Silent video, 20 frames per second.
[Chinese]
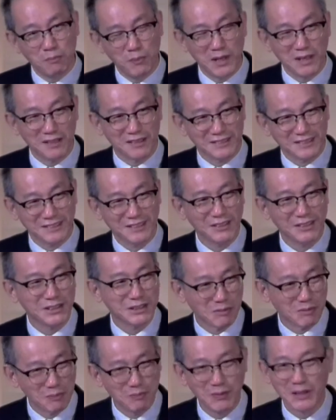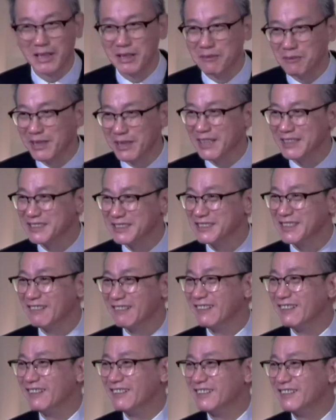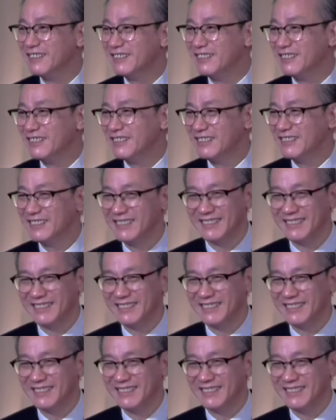患病了，患了什么病？你们应该知道了哈。